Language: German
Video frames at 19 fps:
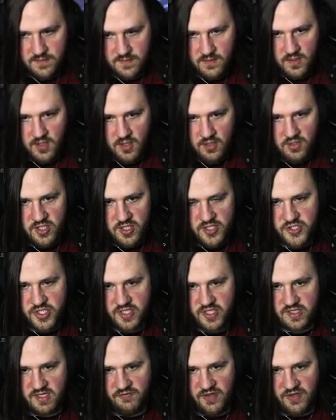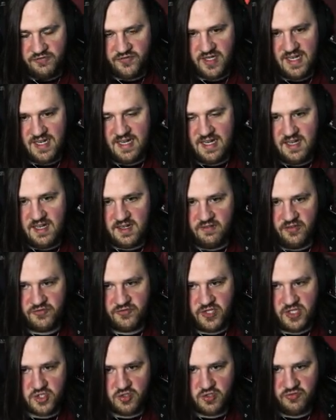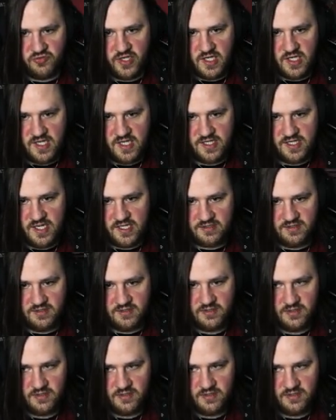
Holy shit, der wirft... Ah, der wirft ganz schön viele Granaten.